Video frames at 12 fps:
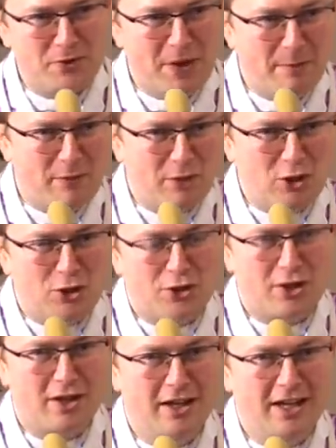Można powiedzieć,
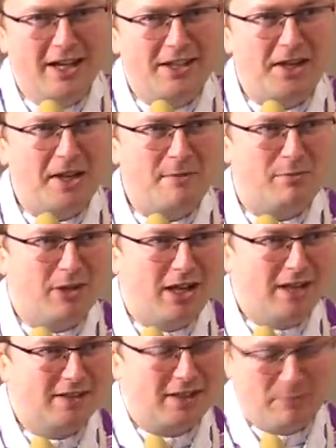że jej
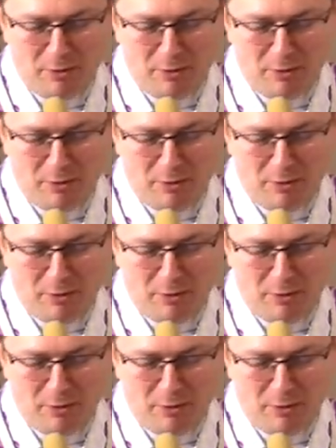blask,